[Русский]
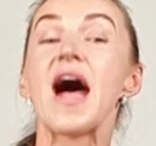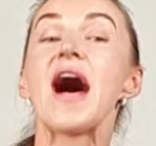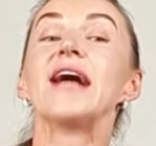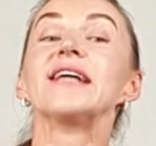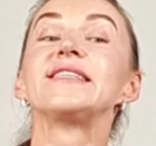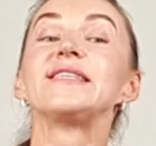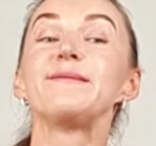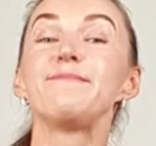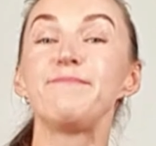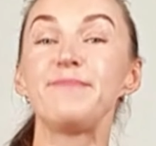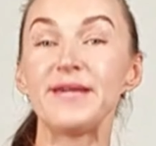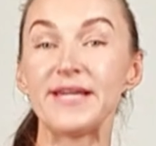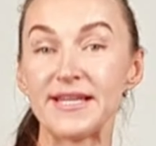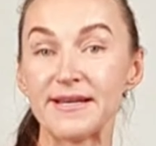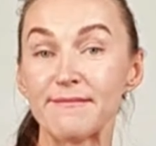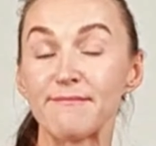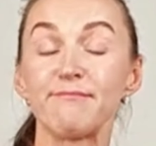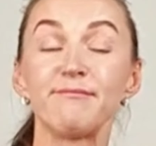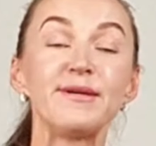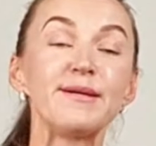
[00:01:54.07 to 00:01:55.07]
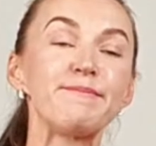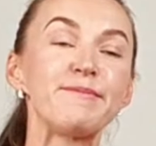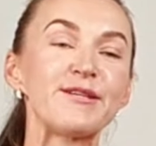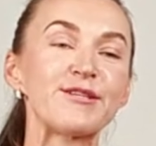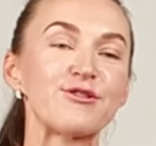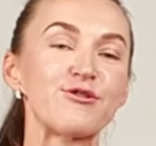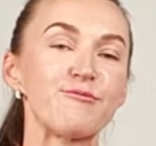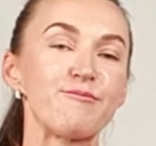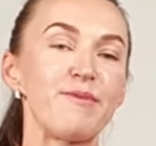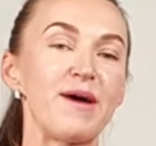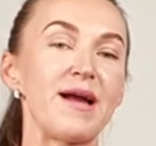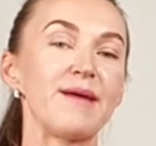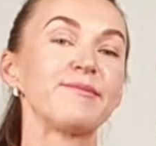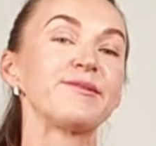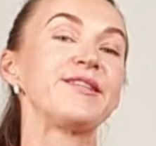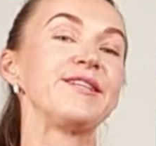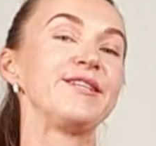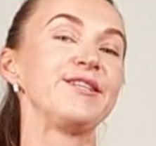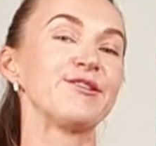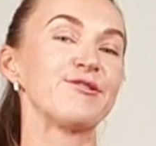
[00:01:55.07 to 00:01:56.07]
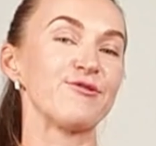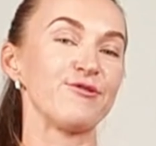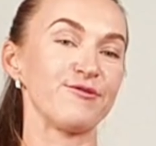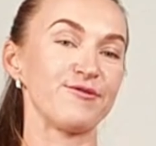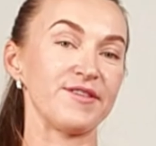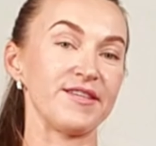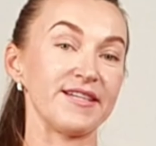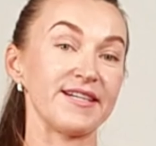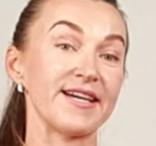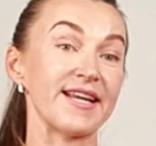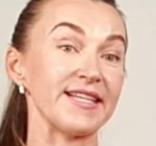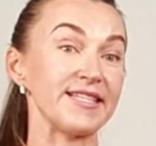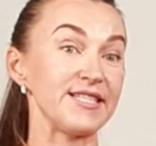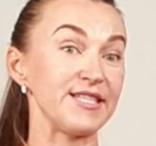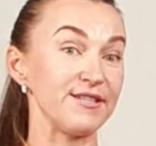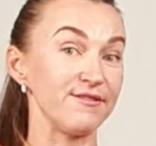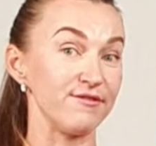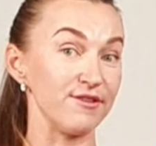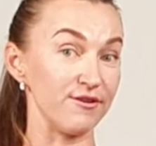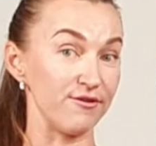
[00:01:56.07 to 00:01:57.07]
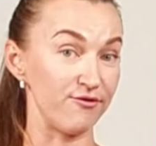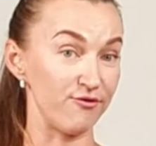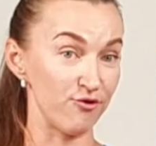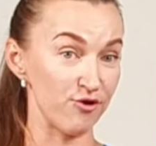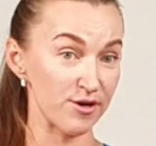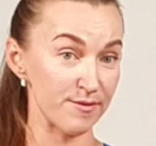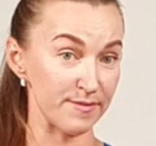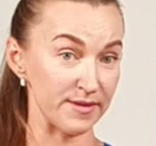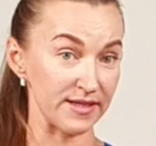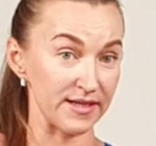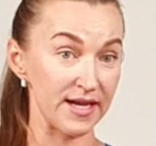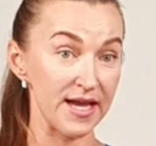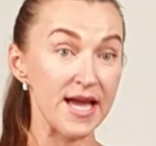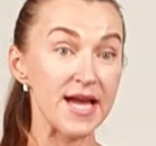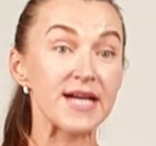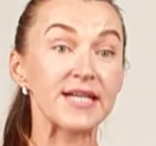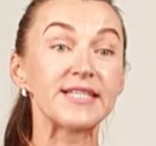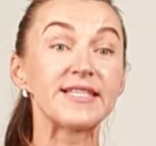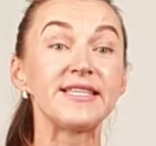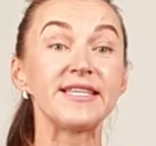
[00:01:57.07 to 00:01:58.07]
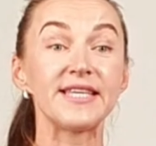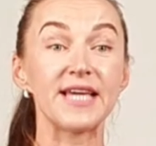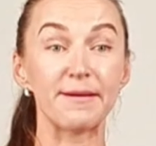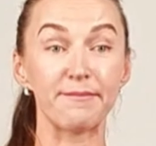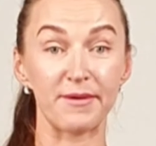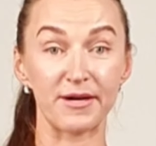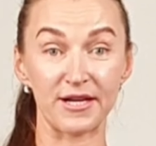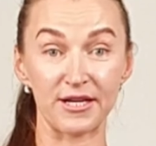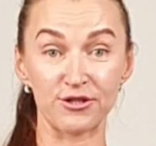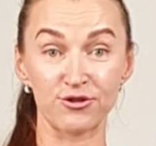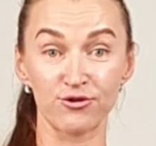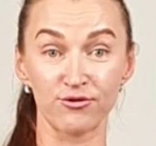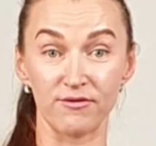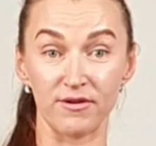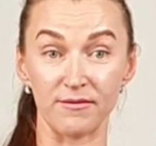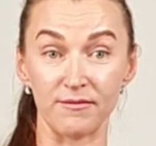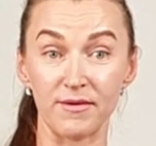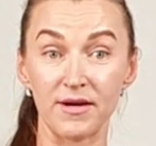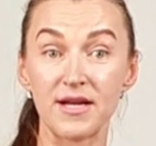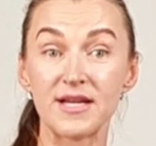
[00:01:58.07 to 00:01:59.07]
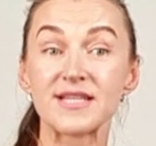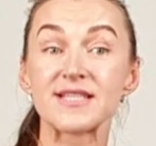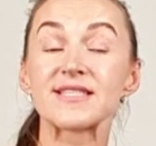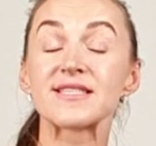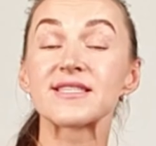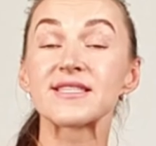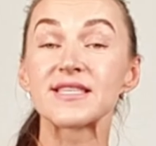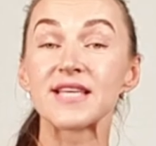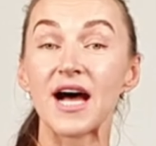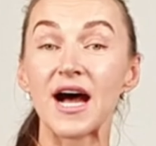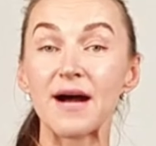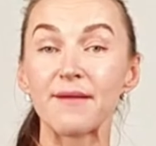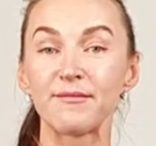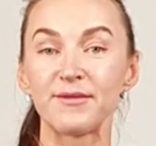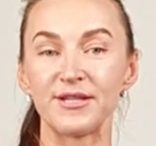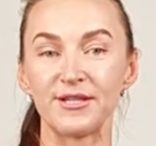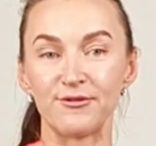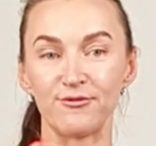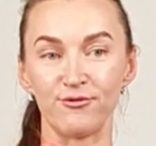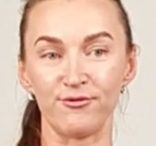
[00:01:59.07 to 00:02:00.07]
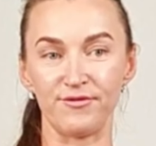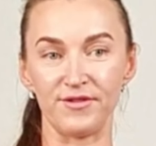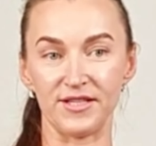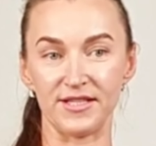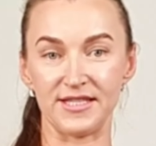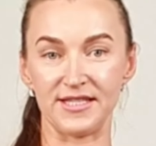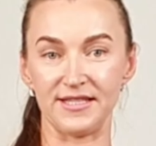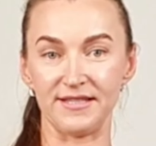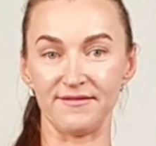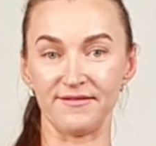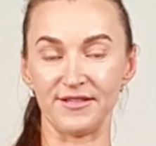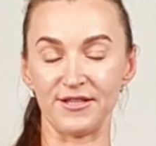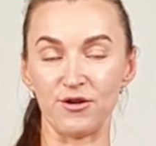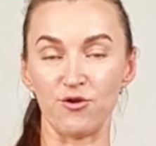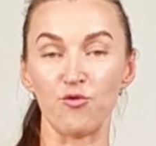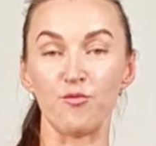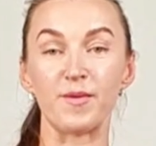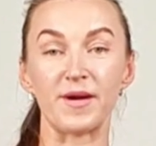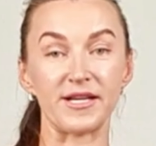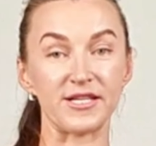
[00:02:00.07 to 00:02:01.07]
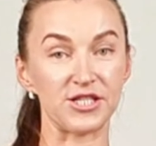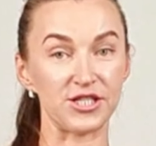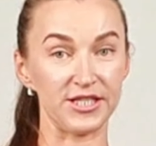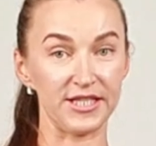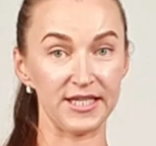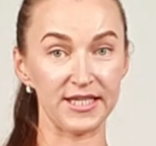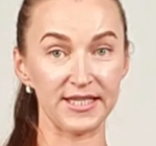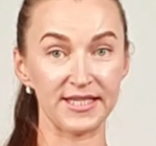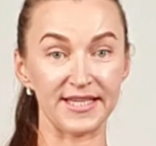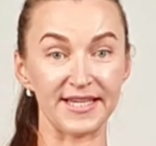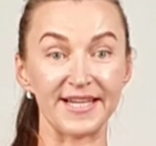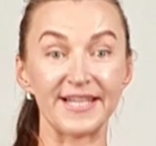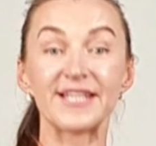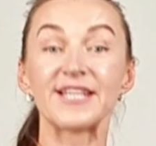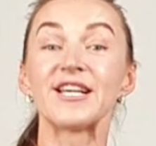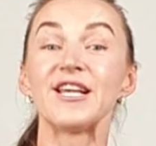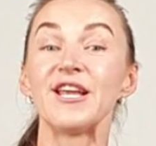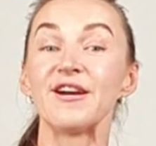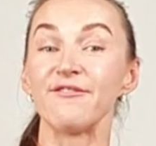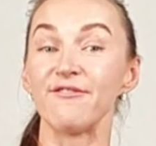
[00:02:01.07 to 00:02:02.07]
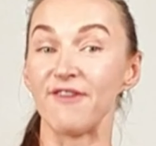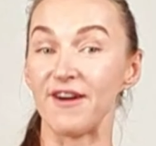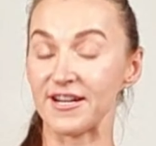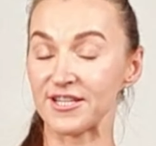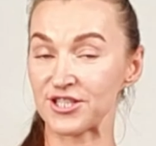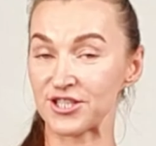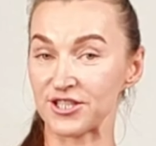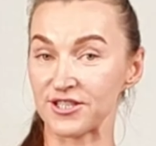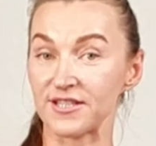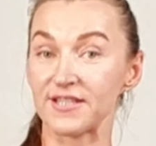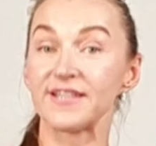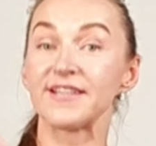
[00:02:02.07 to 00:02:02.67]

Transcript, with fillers: А теперь мы приступаем к тренировке «Красивые формы», где я покажу вам самые эффективные упражнения для ваших